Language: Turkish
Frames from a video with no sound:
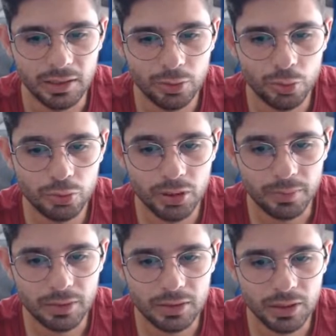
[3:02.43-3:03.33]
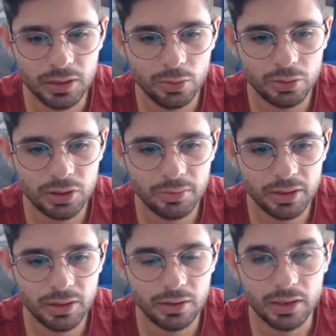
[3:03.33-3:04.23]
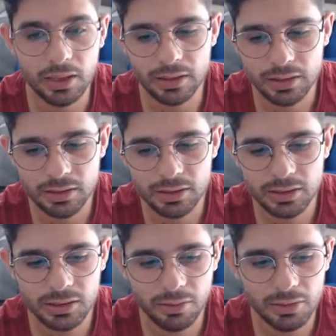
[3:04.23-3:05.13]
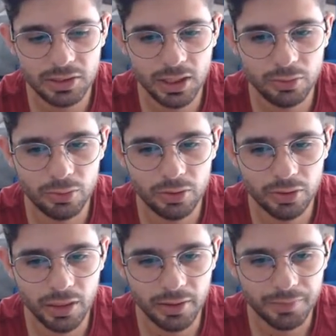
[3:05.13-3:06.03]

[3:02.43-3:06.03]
dövüş yaptıkça iki dövüşte bir kartları seçtiğin zaman can doluyordu ya.